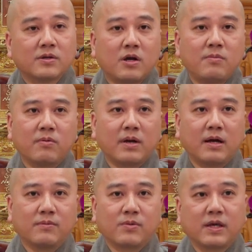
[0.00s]
Có một
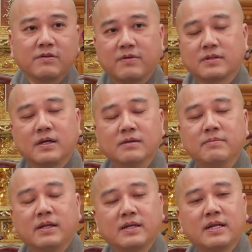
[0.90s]
lần một chị Phật tử
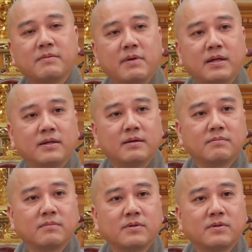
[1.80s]
mình nó để bệnh đó,